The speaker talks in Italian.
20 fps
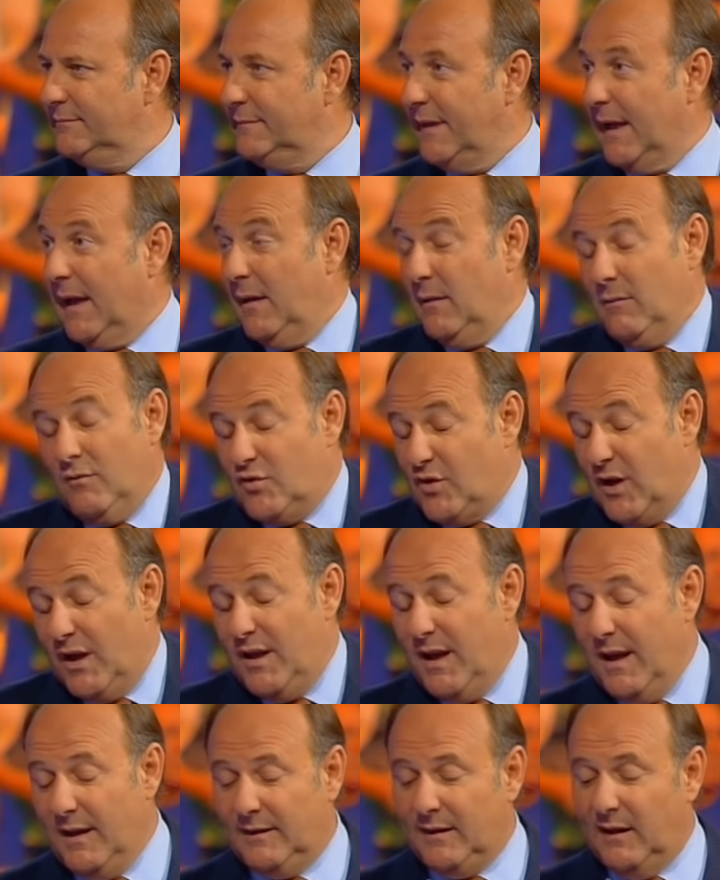perché non c'è
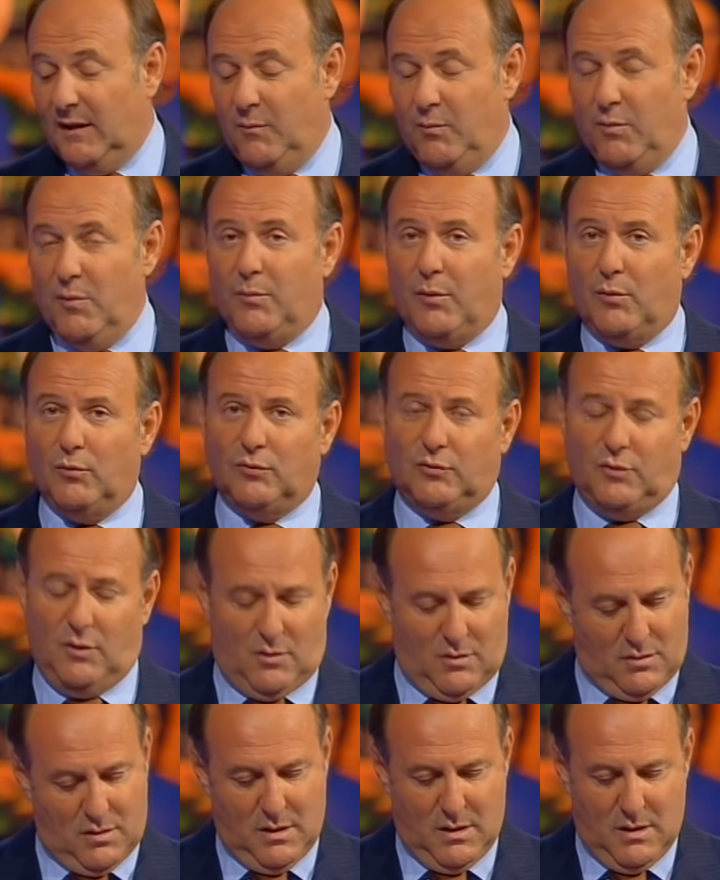niente di più
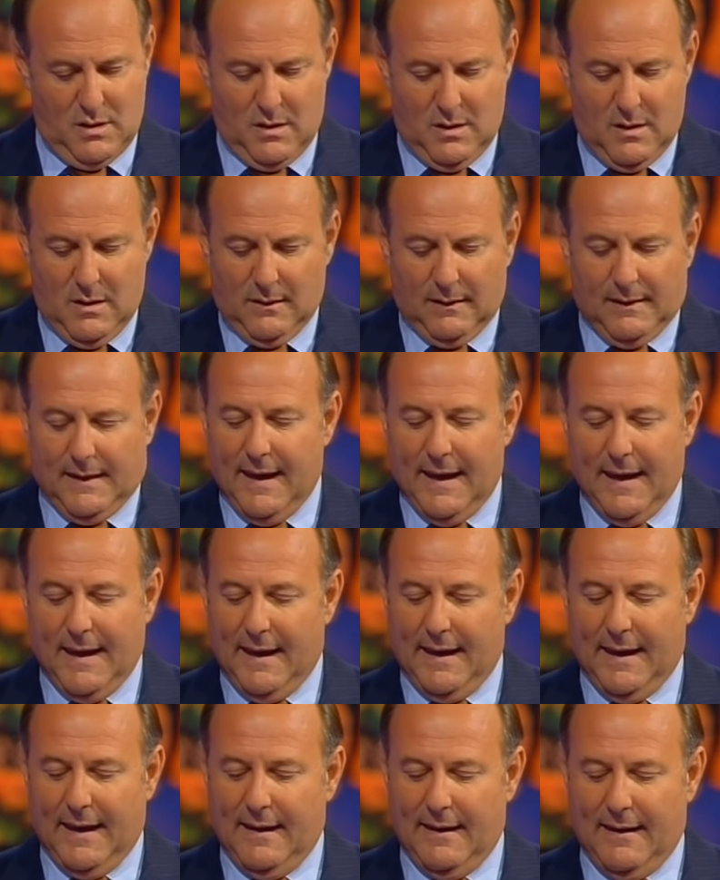brutto
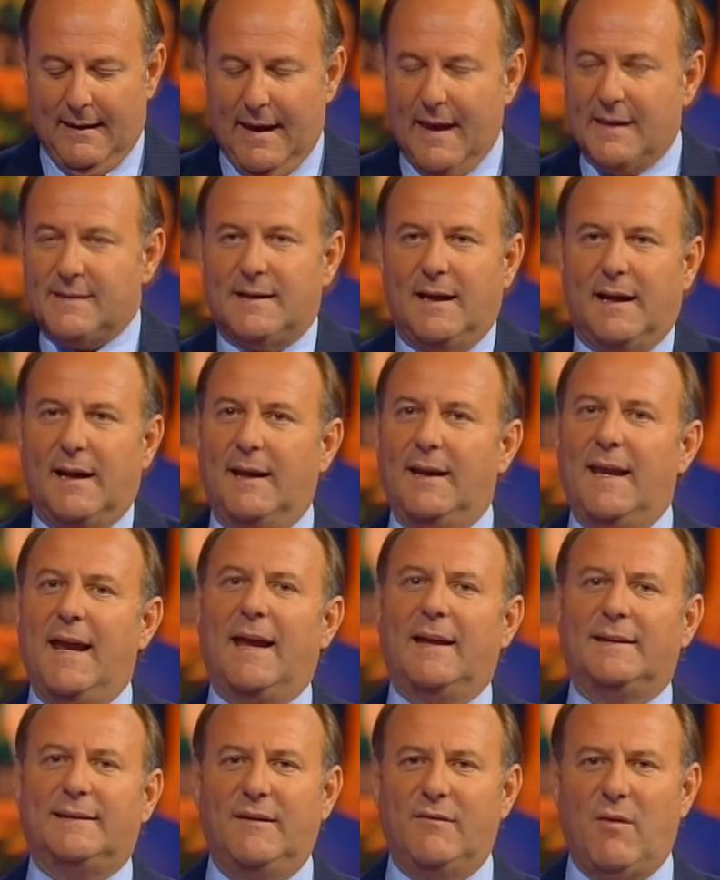che essere
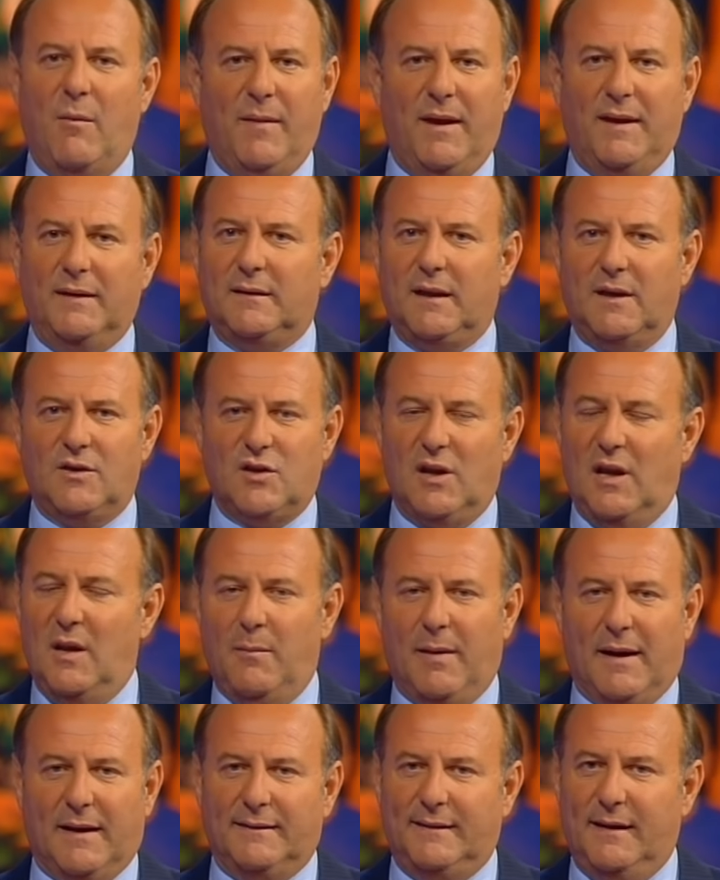negativamente
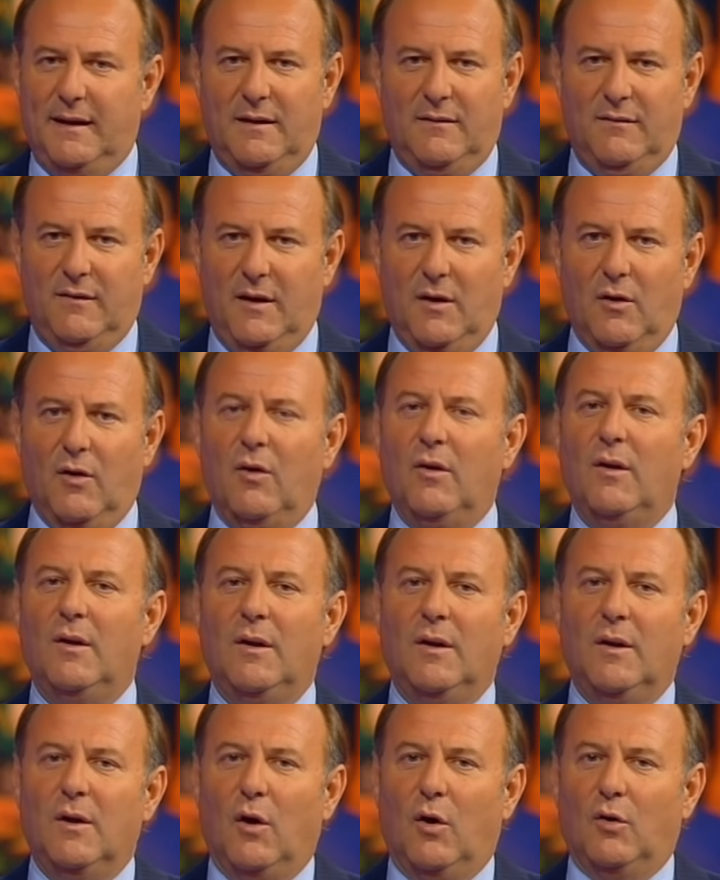celebrativi o,
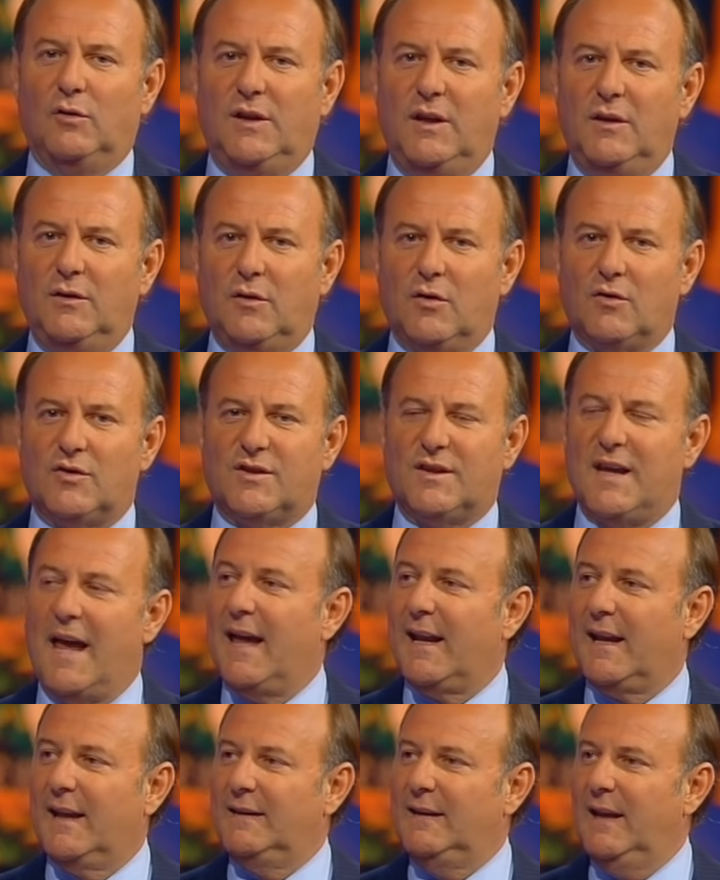o di
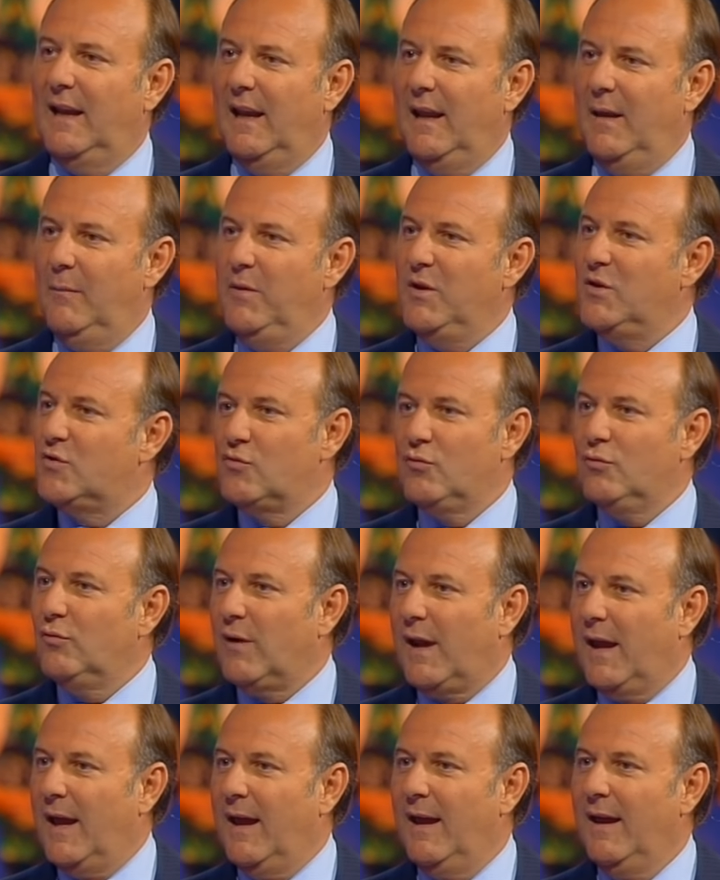indossare delle
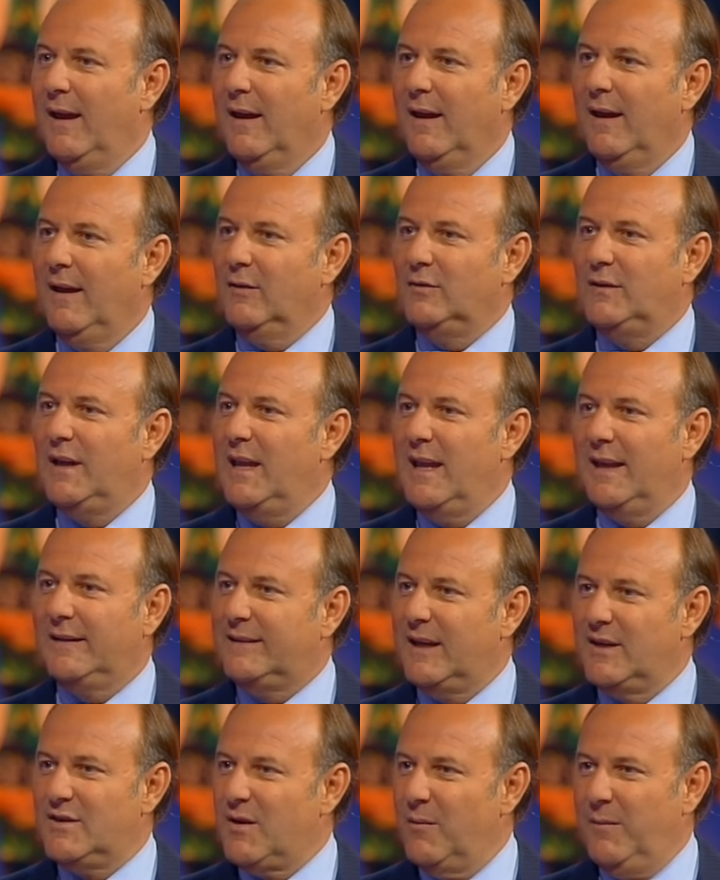misure o degli
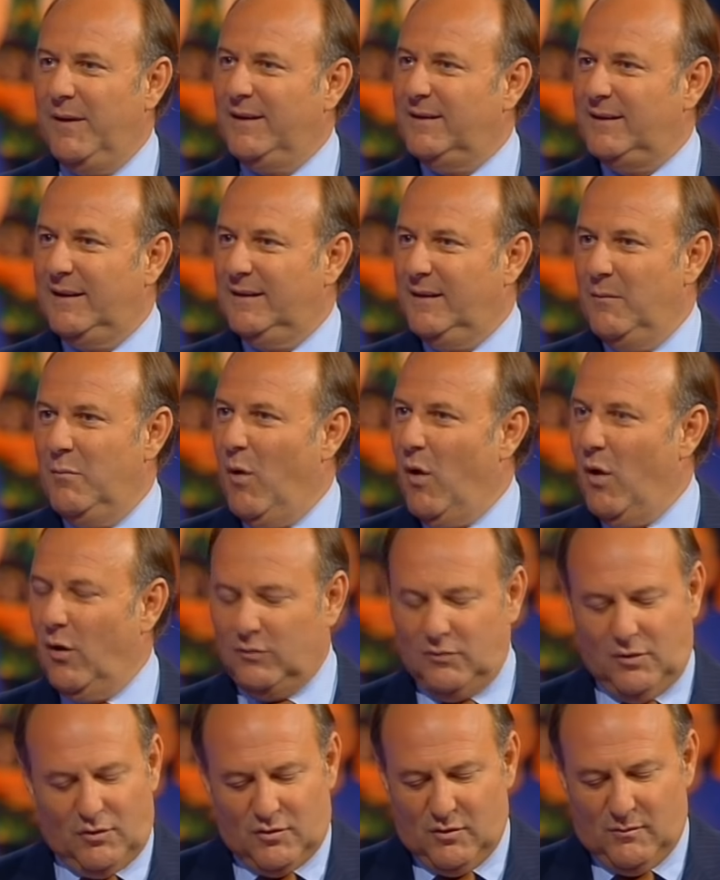atteggiamenti di
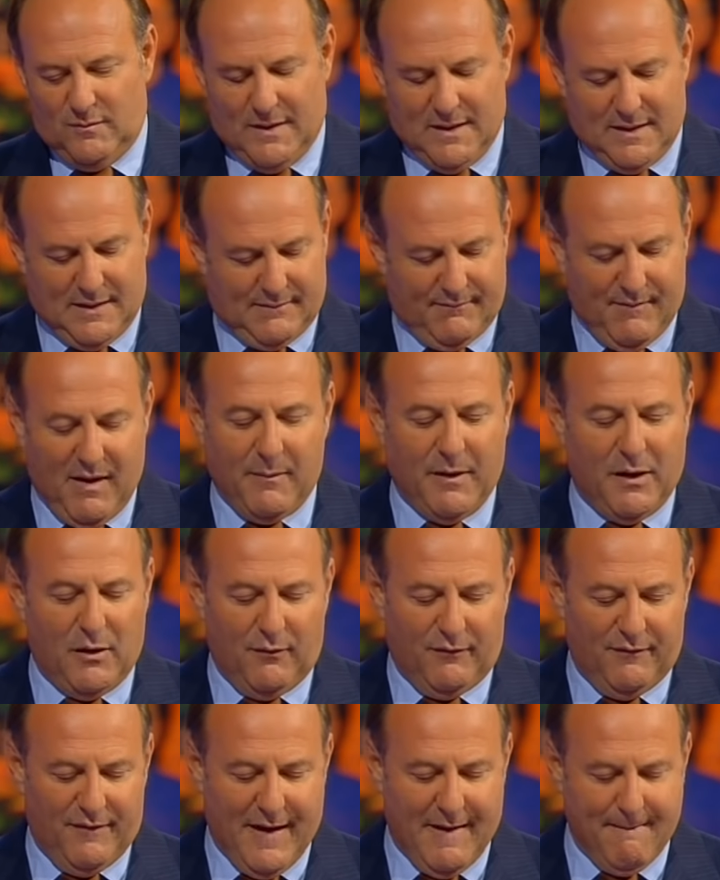modo, insomma, a me
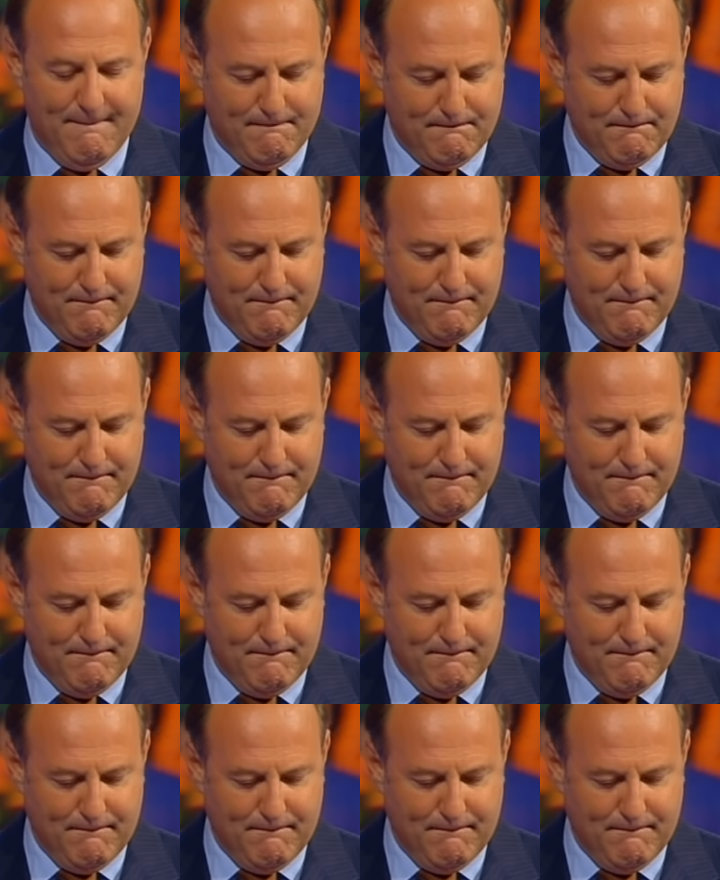non va.